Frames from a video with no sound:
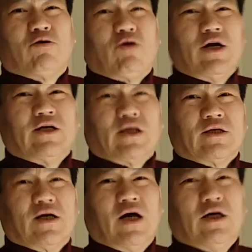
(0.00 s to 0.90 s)

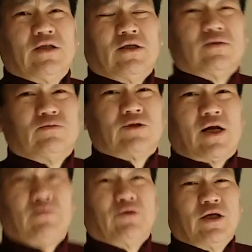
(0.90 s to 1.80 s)
관리라든가
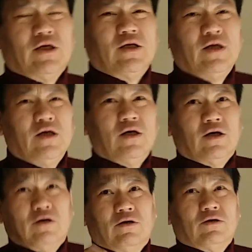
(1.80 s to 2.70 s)
사람들이
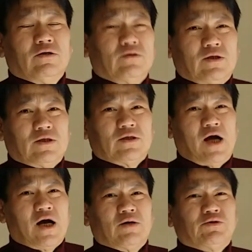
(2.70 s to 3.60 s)
어
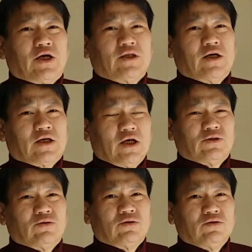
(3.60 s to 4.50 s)
가끔씩 하다가
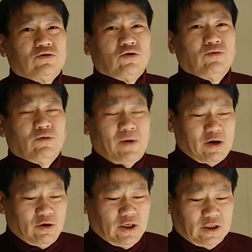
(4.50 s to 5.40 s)
계속 조명을
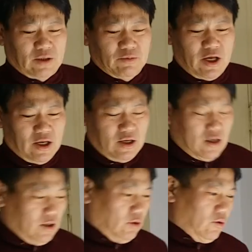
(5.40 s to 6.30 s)
바꿔야 되기 때문에
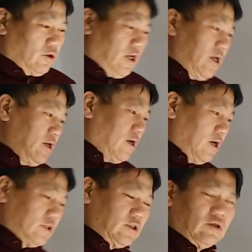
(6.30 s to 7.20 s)
이런 게
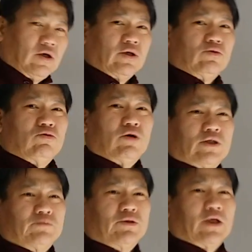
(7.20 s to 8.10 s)
아, 쓰는 게 좋을 것
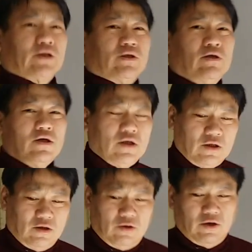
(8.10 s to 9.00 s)
같습니다. 그래서
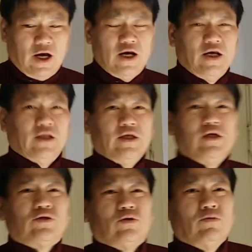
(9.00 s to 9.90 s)
어
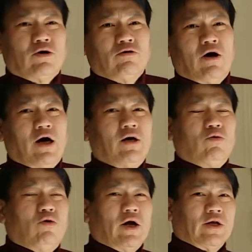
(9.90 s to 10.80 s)
LED 조명과
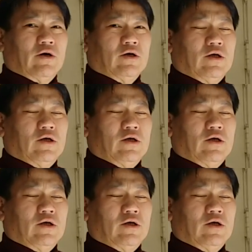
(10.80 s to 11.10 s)
호환형,